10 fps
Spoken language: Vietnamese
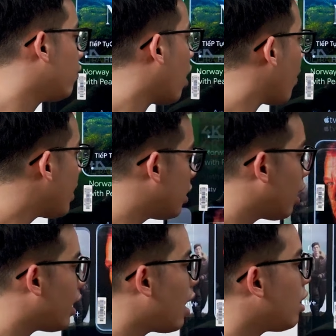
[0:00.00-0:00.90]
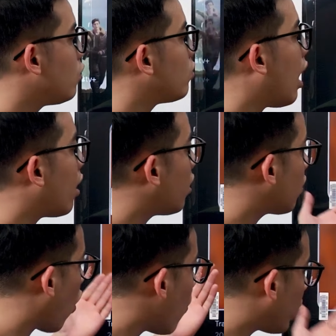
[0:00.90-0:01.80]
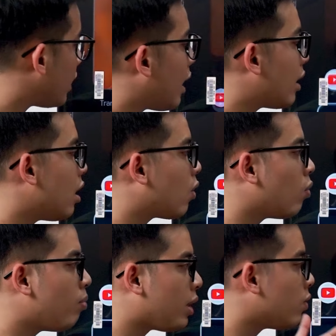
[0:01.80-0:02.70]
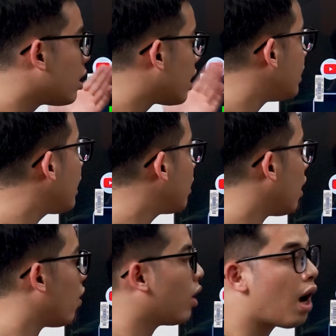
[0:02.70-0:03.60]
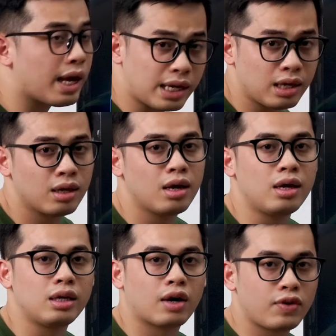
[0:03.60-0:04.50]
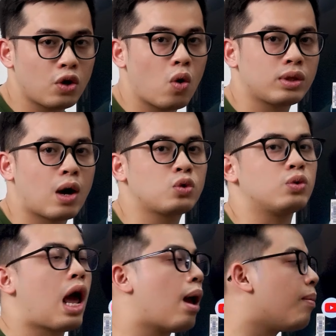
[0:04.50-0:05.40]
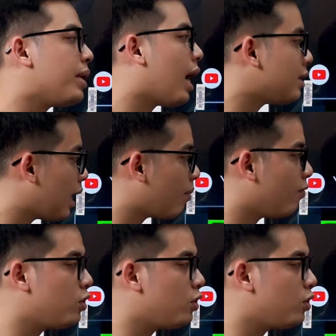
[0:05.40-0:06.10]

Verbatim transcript: Và bên dưới ở đây chúng ta có một cái tính năng nữa mình cũng cực kỳ thích, là nó gợi ý những cái video theo chủ đề mà mình hay xem.